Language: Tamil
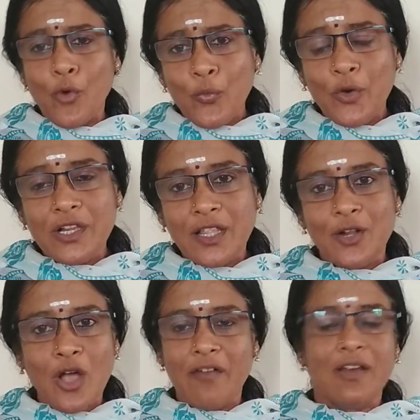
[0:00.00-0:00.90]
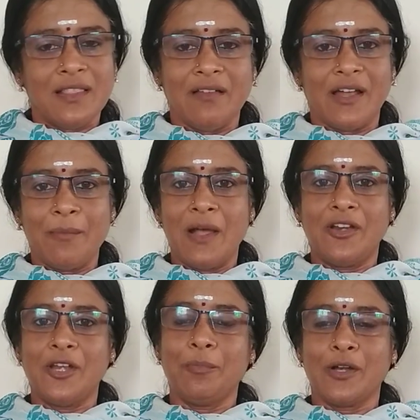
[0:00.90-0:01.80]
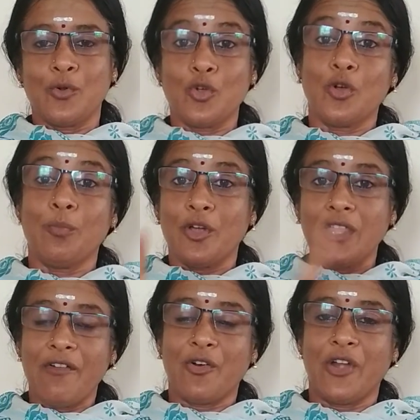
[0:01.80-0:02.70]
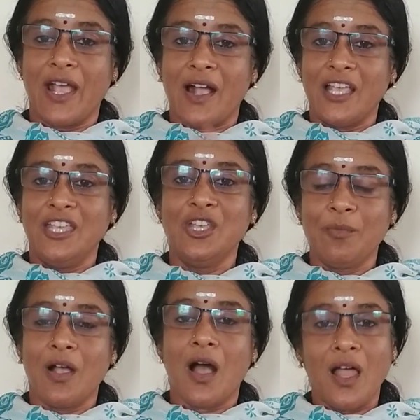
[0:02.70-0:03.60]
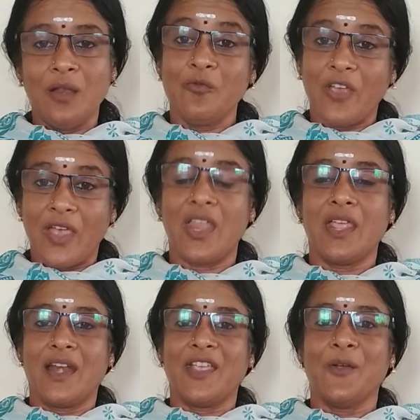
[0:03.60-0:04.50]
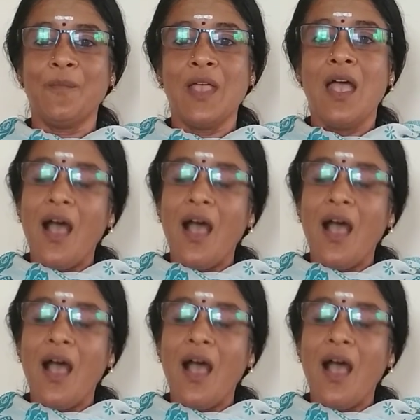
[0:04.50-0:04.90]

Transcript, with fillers: ஒவ்வொருத்தருக்கும் அவர் அந்த வருமா ட்ரீட்மெண்ட் கொடுக்கும்போது அவருடைய கையும் காலும் வேதனை அடையும்